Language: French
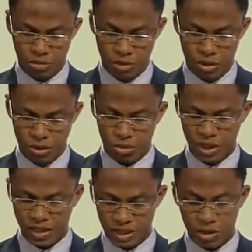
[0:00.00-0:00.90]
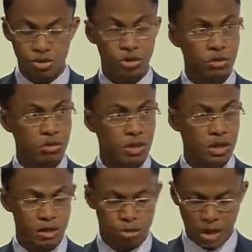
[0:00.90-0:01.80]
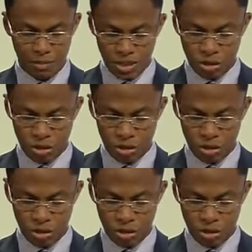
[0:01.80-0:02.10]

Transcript: de la gestion et de la mise en